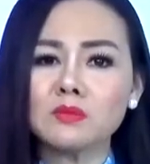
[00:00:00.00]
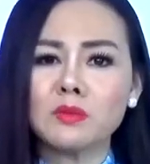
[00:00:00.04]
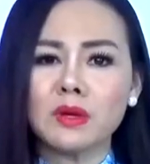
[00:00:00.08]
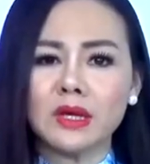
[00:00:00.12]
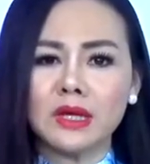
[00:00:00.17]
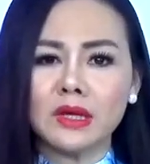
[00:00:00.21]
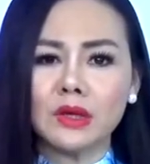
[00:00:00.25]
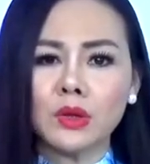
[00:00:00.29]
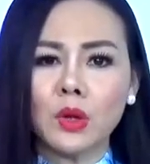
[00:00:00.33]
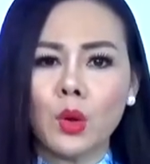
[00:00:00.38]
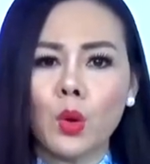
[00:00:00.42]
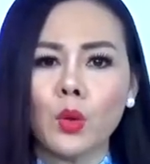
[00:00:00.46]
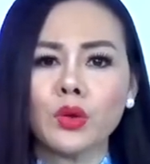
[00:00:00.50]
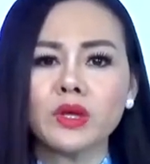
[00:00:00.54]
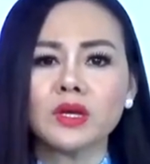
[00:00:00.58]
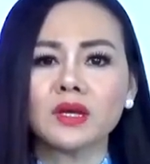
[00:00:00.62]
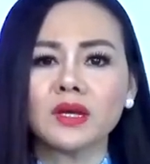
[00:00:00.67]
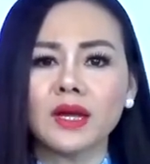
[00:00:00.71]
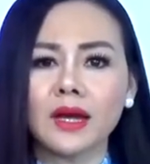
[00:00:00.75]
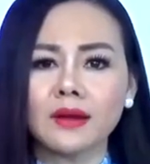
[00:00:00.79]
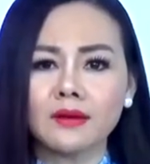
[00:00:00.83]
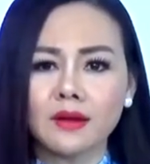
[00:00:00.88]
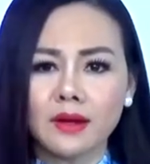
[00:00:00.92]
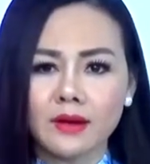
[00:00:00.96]
biện của những
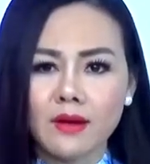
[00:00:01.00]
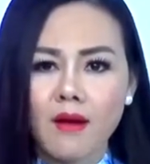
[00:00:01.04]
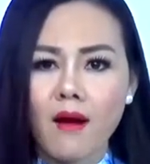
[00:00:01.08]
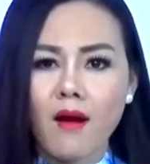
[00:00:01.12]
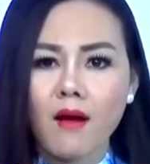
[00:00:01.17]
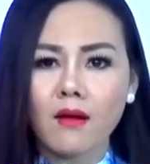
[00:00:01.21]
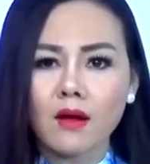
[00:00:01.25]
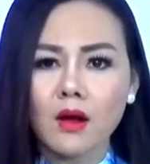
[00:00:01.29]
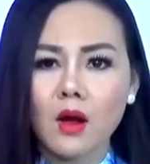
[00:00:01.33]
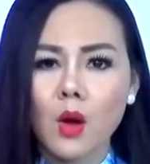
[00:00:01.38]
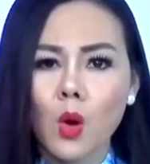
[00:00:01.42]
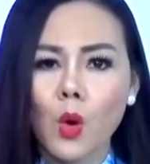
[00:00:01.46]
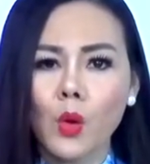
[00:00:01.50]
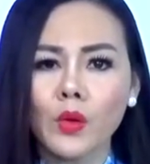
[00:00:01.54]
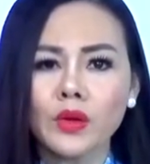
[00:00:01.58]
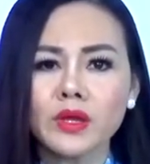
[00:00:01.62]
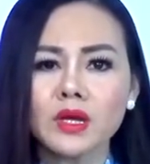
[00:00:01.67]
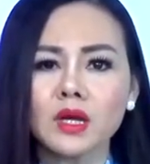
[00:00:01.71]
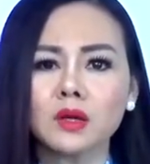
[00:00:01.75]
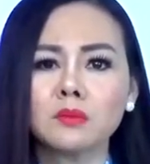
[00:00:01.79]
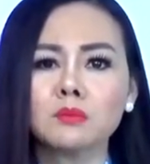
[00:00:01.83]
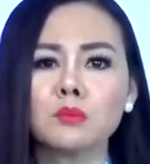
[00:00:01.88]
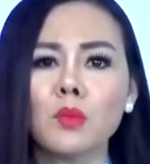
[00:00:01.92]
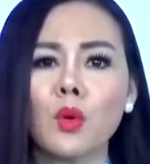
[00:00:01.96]
kẻ nịnh hót, của
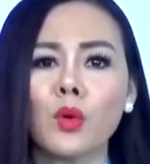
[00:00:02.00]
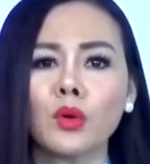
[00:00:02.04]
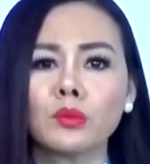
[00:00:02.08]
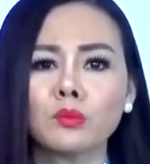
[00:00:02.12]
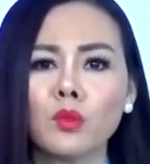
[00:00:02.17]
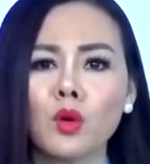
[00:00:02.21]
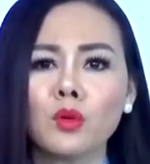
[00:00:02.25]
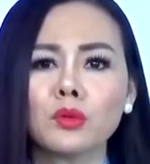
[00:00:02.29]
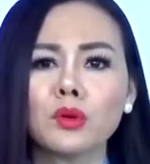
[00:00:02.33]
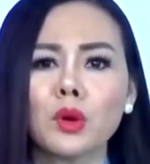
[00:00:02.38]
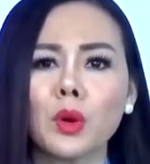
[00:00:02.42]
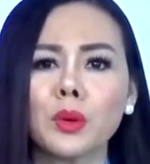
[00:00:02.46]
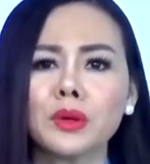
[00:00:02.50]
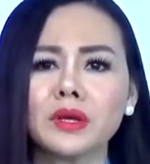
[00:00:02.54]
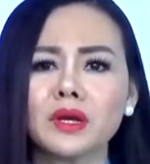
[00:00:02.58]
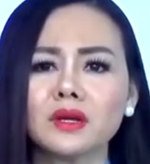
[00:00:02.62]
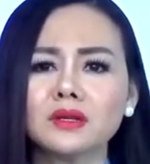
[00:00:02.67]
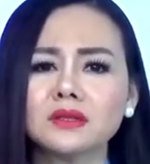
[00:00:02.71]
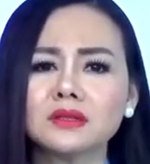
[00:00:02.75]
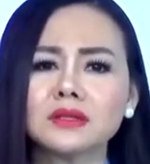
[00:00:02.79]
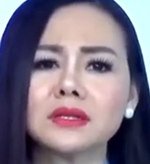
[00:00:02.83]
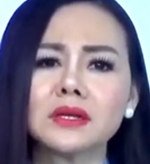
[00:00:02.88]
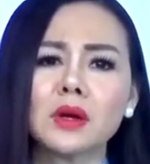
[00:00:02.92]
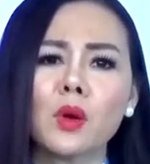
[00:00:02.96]
những bồi bút, của
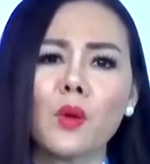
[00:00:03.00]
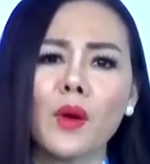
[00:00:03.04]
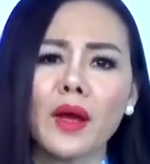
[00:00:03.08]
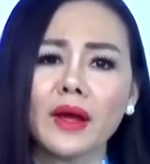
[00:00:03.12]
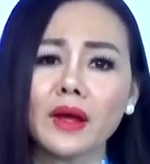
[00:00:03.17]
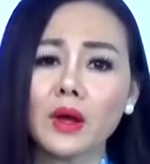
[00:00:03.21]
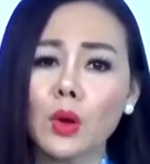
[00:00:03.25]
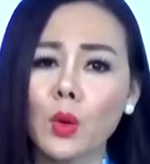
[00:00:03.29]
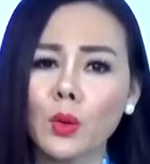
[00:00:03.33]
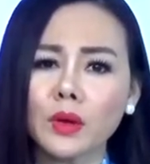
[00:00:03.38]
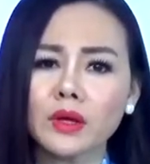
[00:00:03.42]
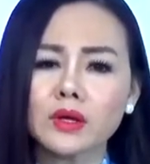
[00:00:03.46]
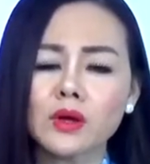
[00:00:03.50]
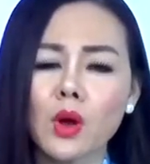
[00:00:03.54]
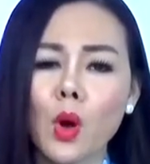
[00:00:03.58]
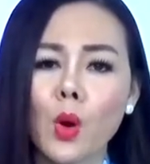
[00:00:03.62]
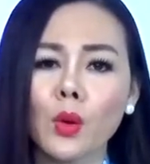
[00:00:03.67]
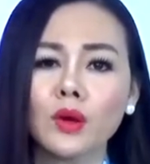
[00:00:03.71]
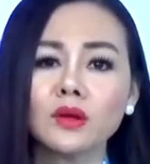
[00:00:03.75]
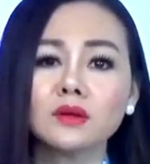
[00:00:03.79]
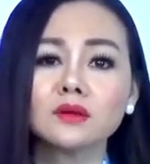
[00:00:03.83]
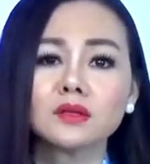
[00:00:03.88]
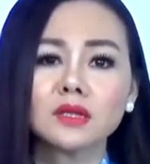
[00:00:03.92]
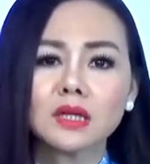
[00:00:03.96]
những người quen quy
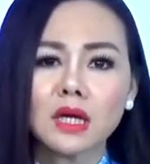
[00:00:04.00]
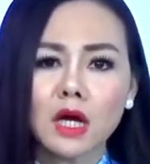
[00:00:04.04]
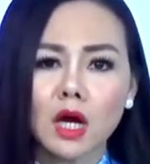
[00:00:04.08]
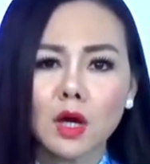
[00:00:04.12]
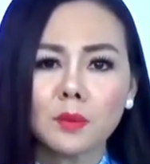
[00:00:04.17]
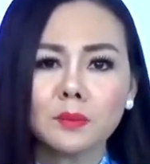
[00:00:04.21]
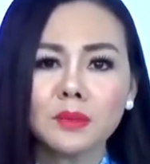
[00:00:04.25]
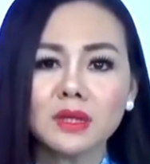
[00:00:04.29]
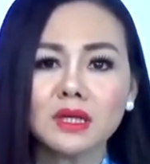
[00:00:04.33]
gối, khom